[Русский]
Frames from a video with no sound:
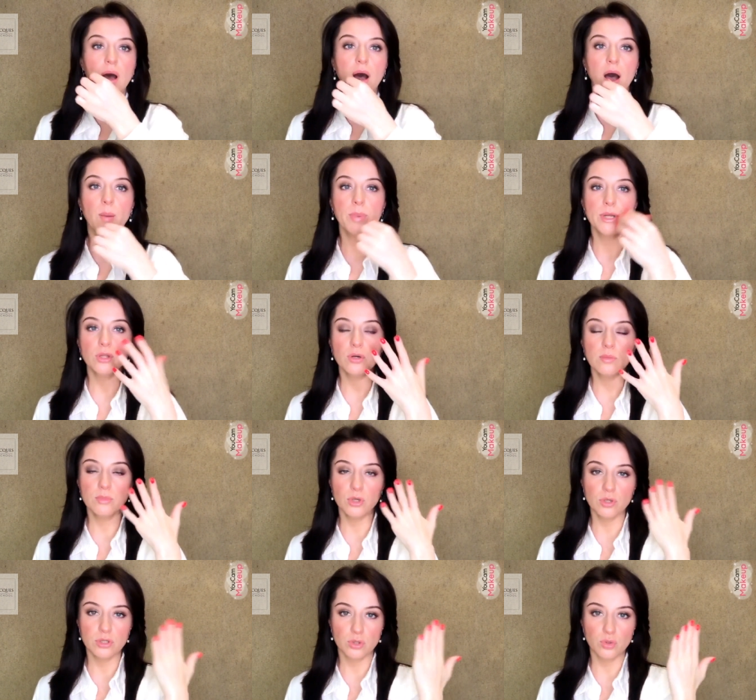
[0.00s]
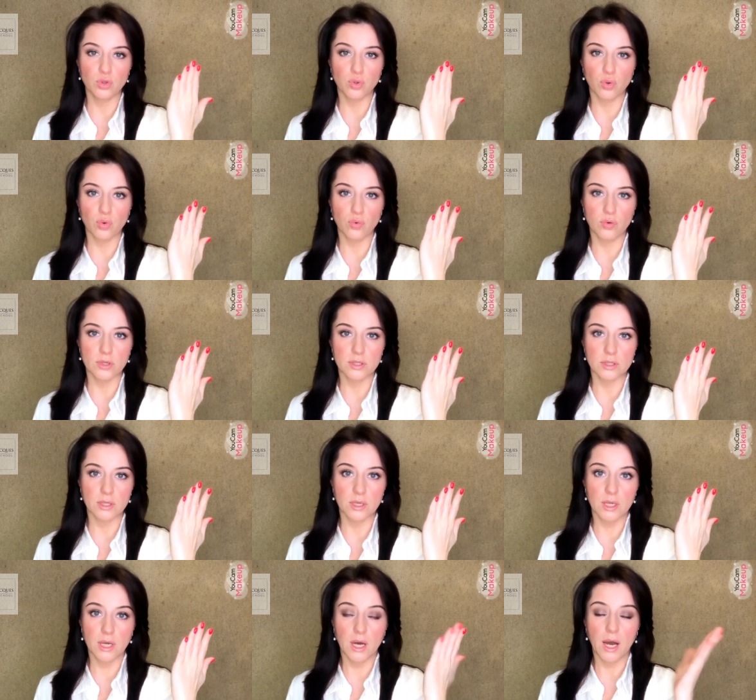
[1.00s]
а потом растушевывается.
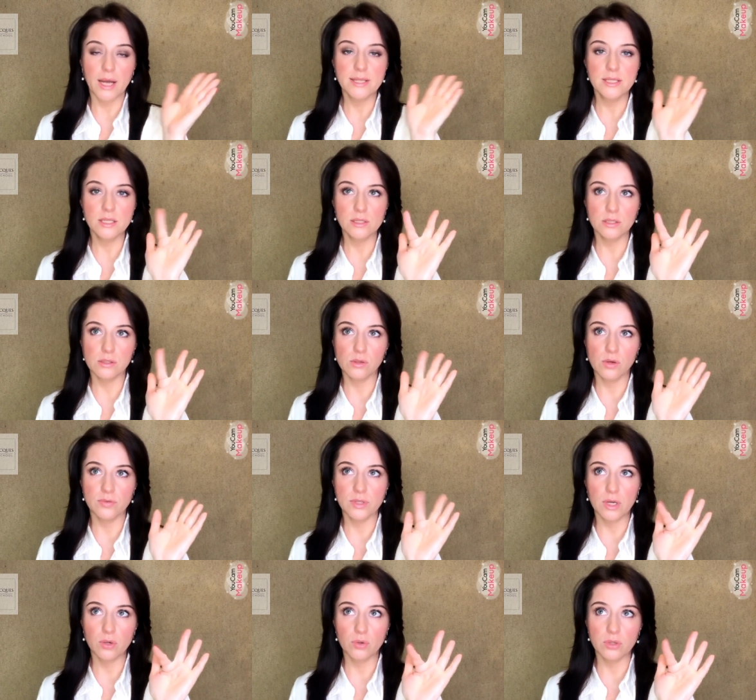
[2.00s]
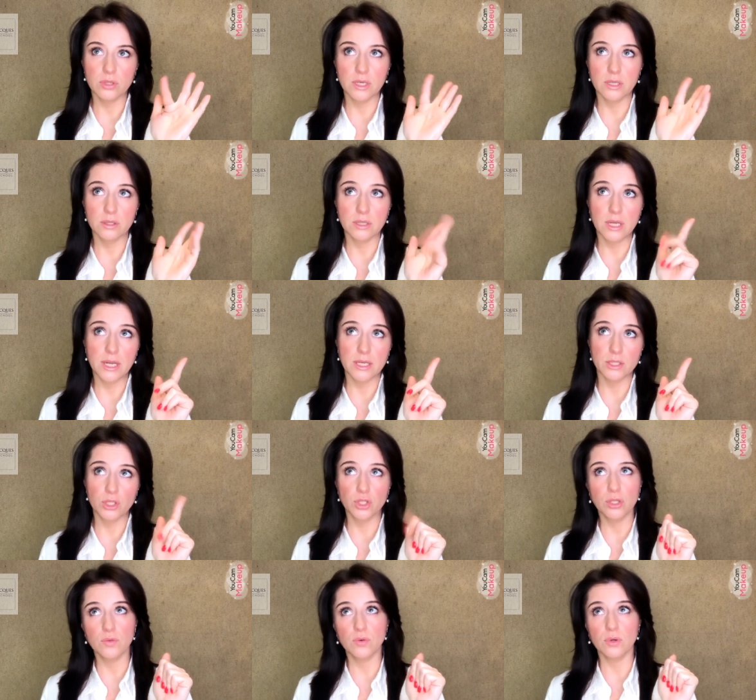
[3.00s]
Один слой, второй, третий,
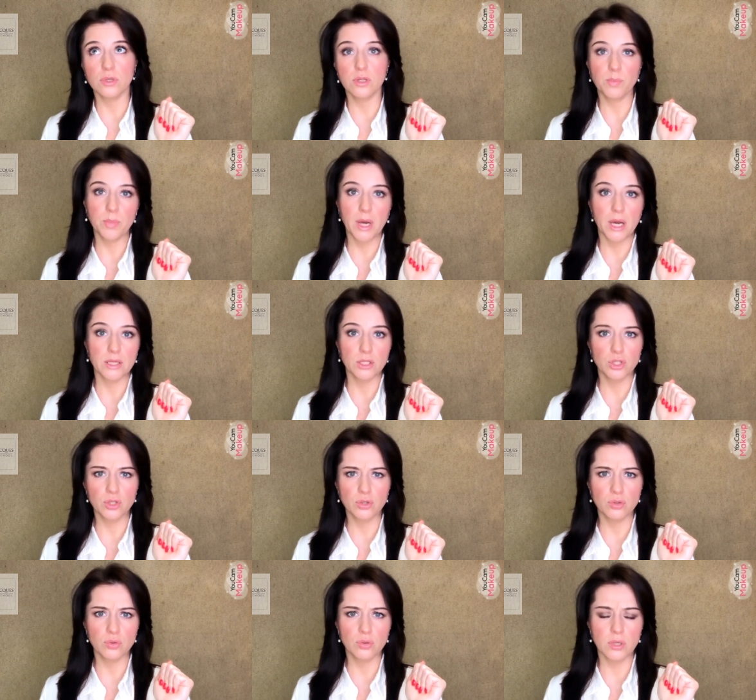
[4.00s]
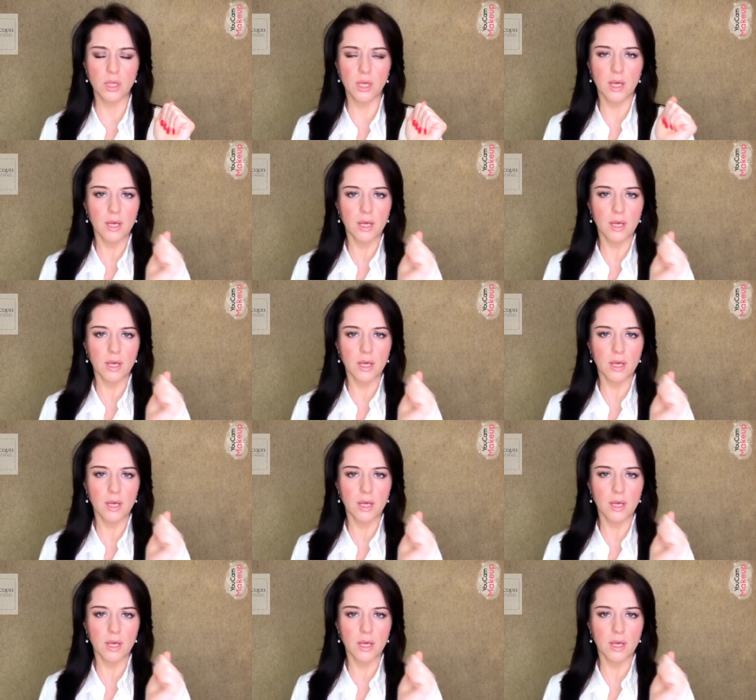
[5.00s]
четвертый, пятый, шестой.